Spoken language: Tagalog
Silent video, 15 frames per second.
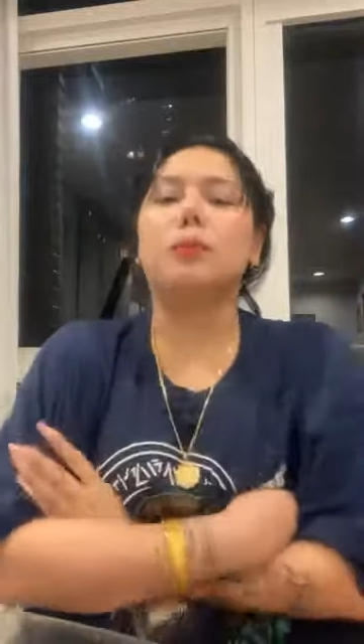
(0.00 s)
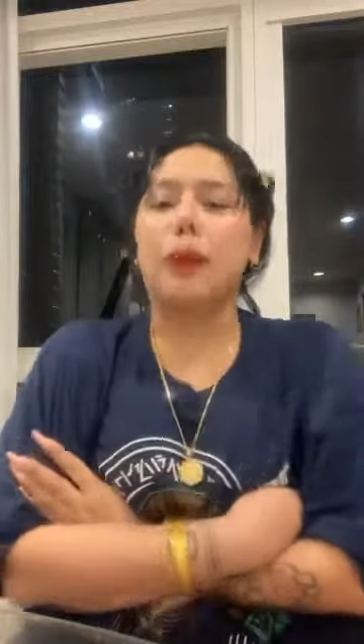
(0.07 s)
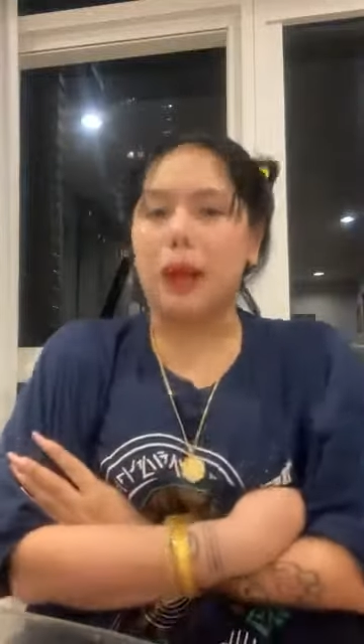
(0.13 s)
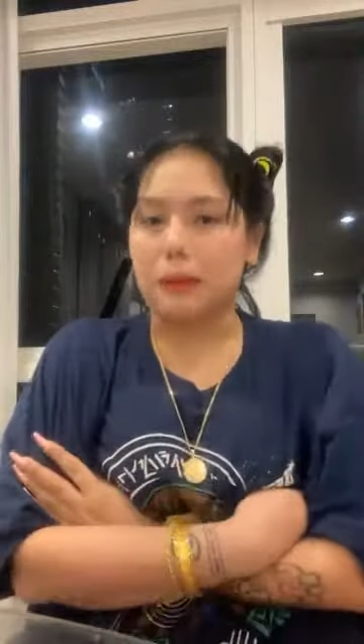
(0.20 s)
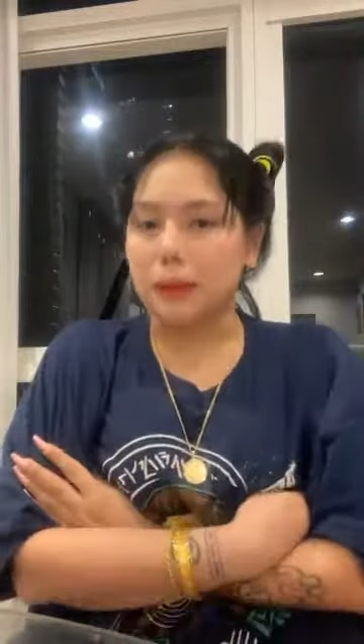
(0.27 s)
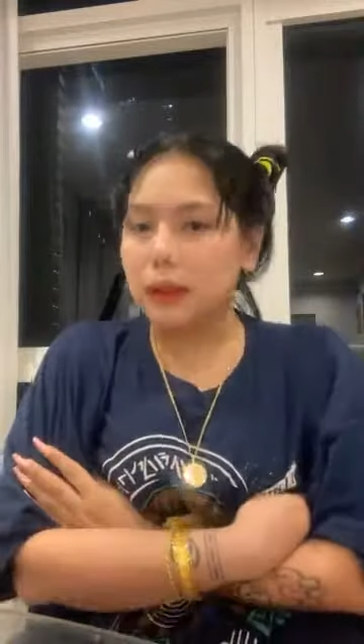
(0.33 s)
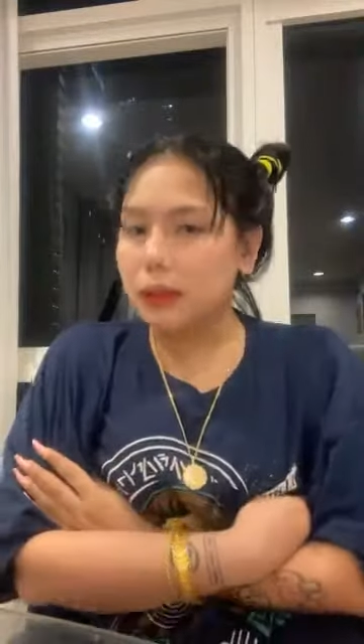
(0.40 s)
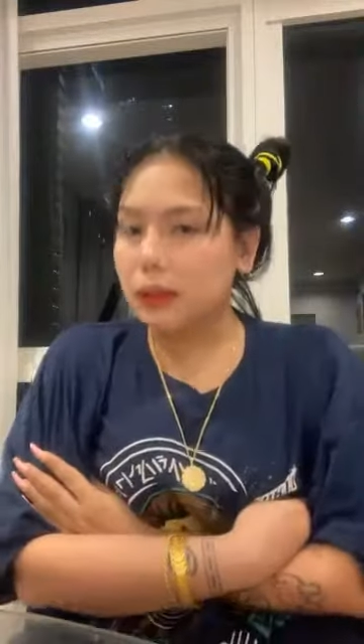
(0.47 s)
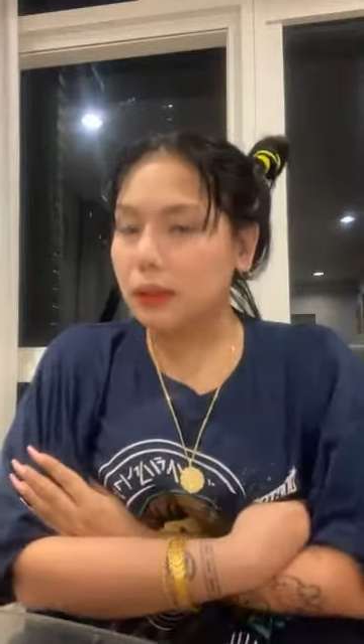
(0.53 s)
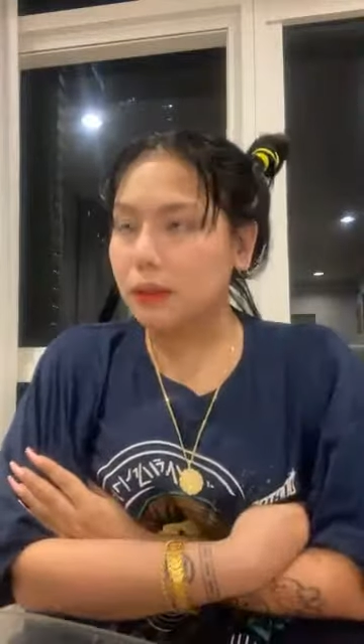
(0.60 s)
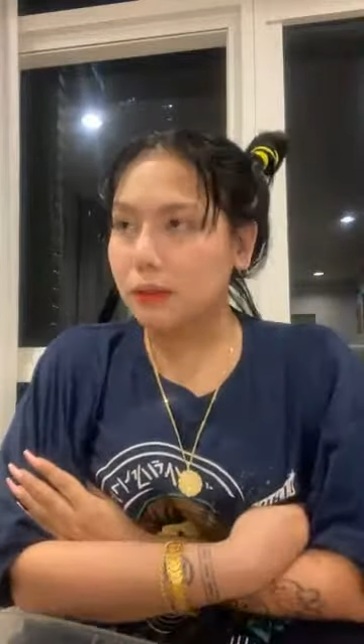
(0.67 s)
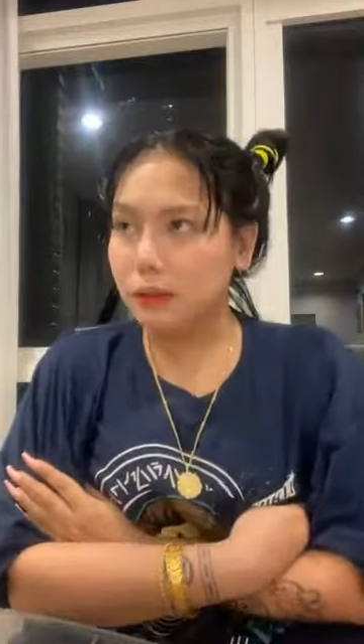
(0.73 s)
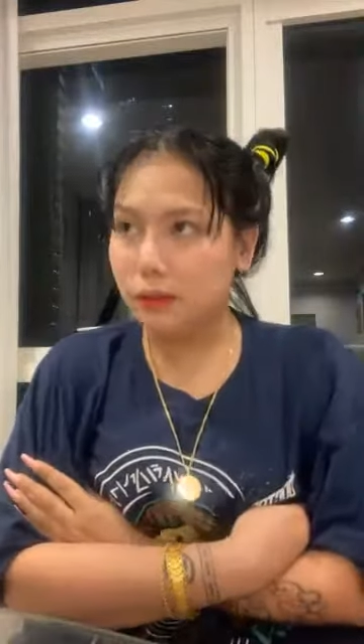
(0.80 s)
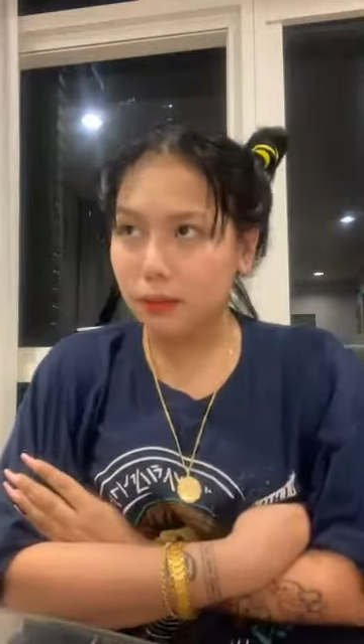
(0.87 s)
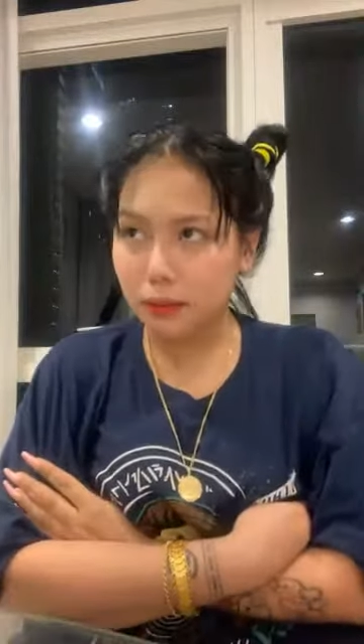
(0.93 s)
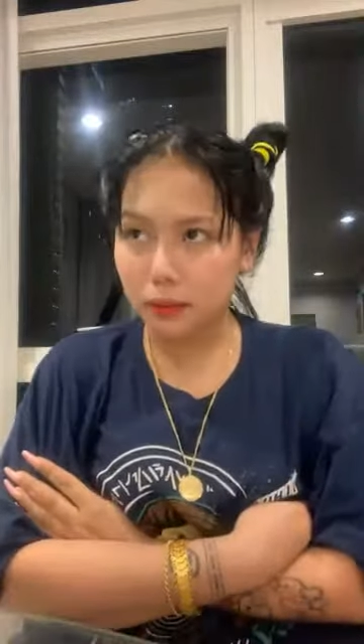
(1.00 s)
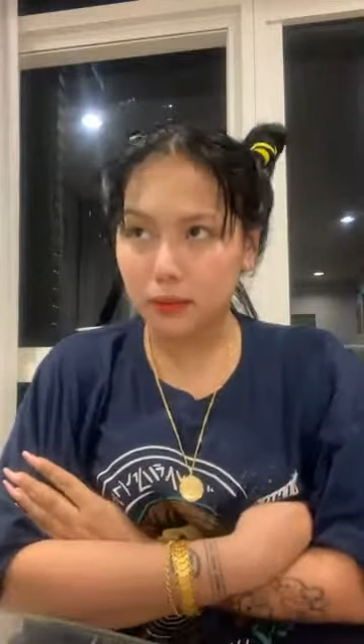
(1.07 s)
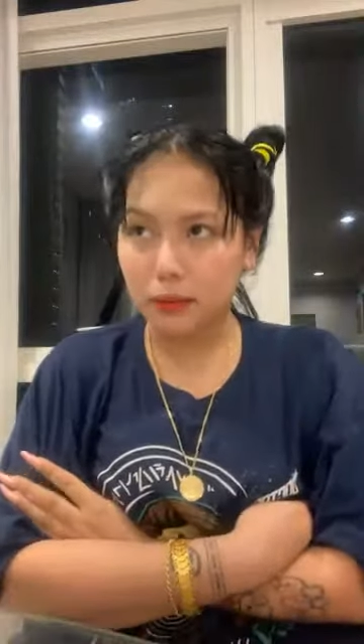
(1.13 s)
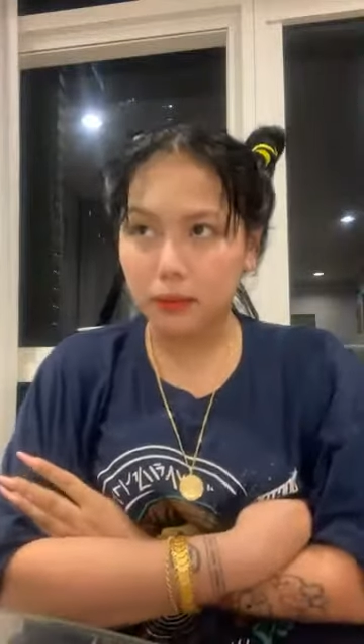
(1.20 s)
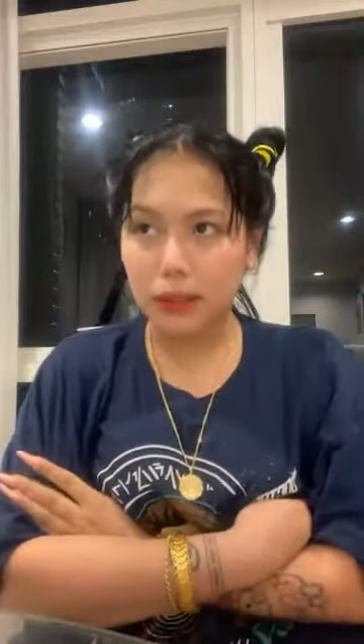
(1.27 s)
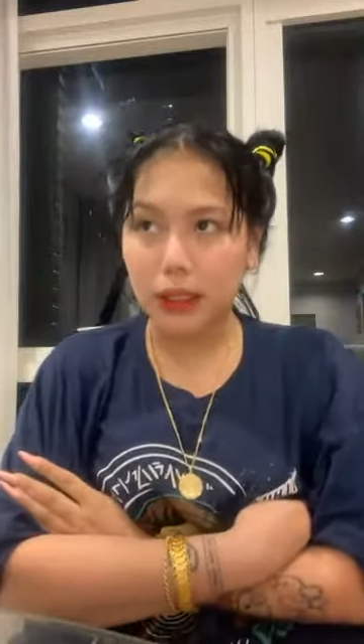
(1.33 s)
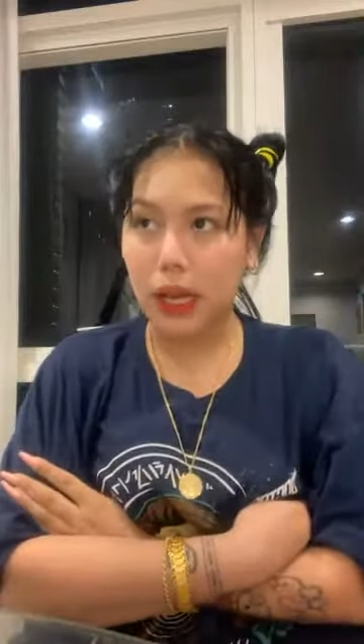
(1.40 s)
promise.
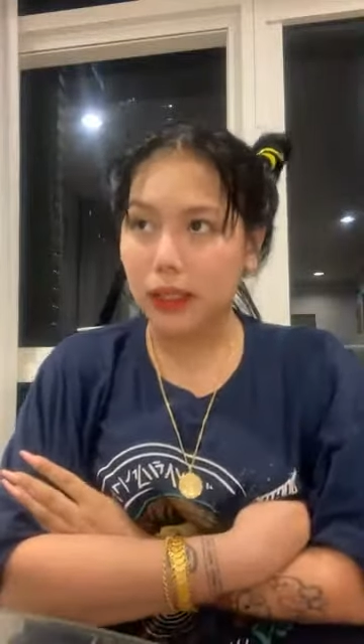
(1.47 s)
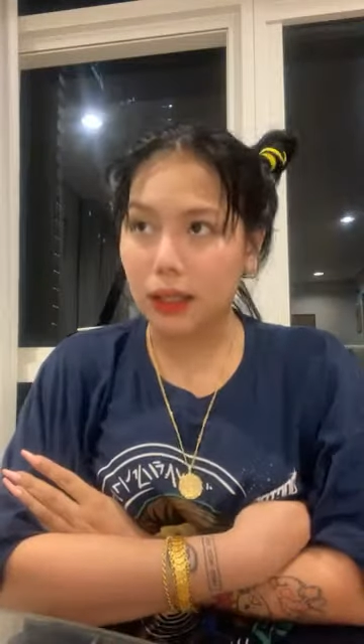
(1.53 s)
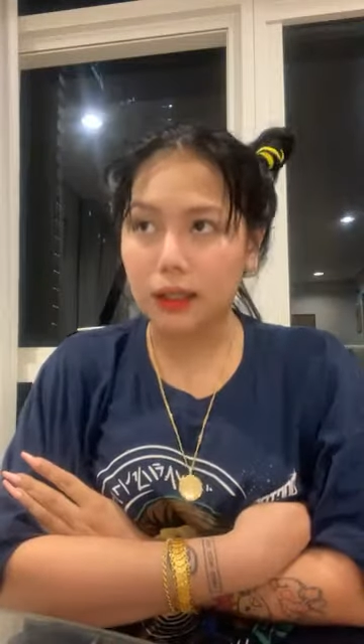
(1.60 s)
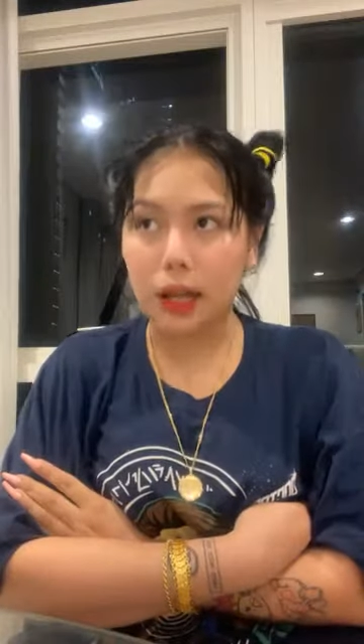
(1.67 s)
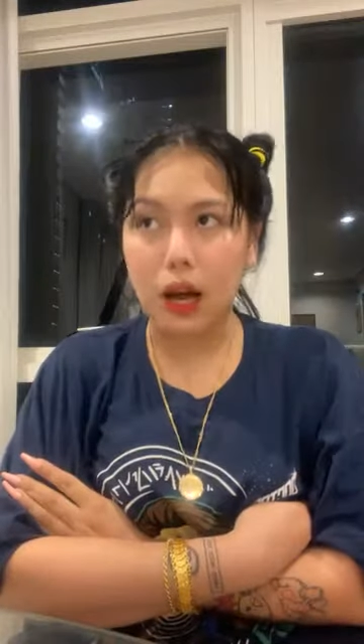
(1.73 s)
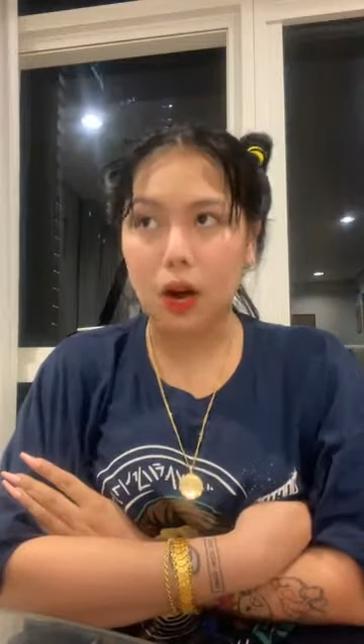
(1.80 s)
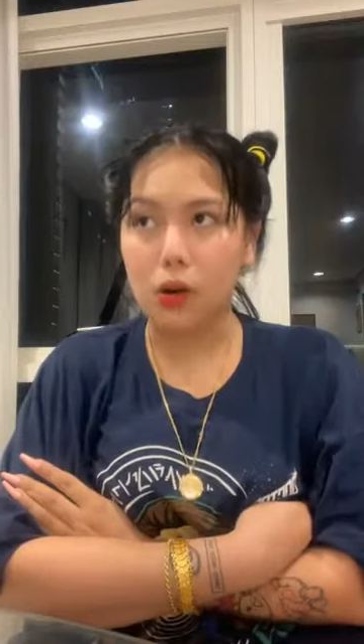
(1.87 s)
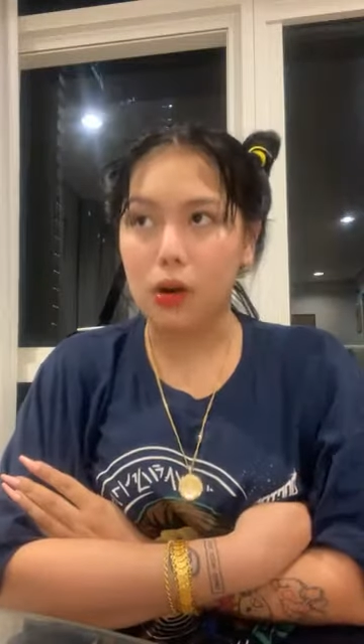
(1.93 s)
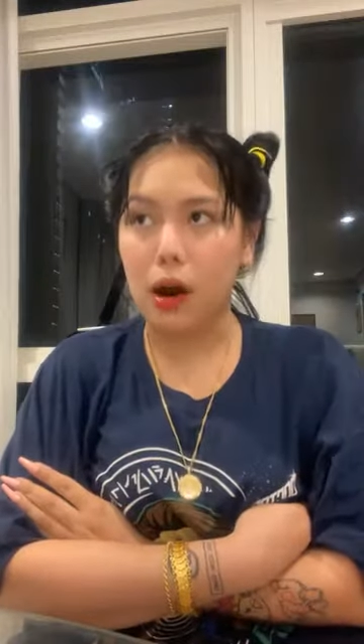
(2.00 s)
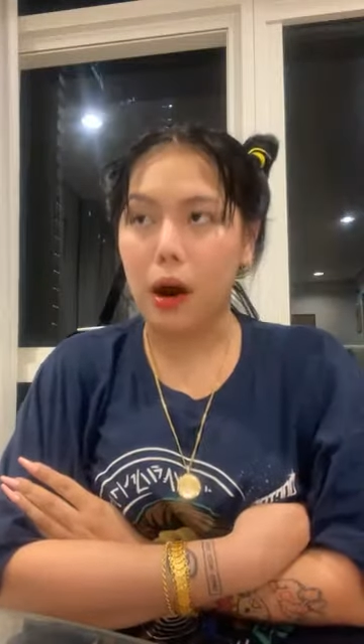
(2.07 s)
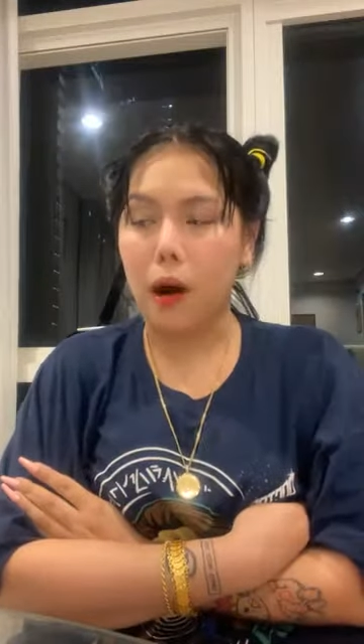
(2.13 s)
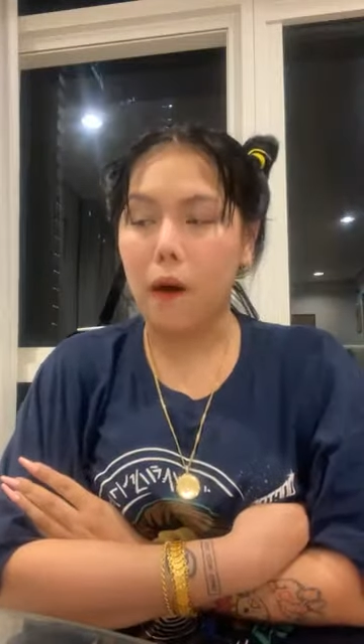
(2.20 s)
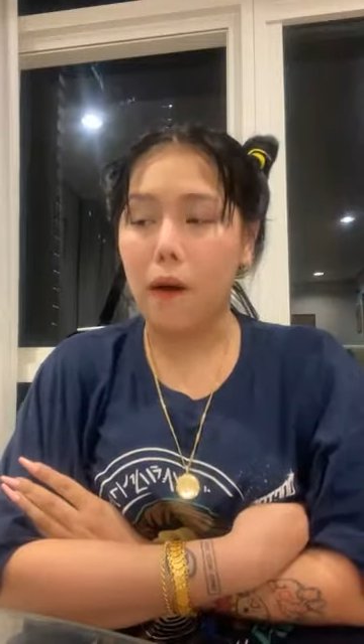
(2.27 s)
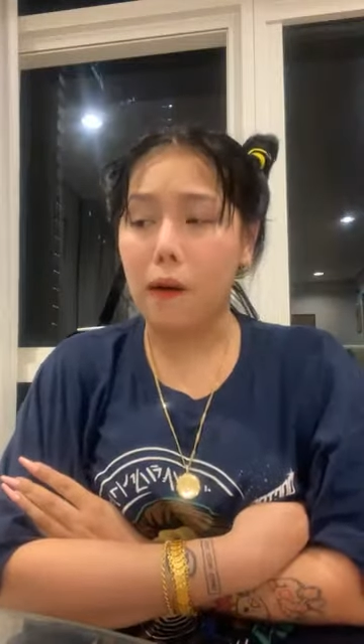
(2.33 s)
Tinatandaan ko lang.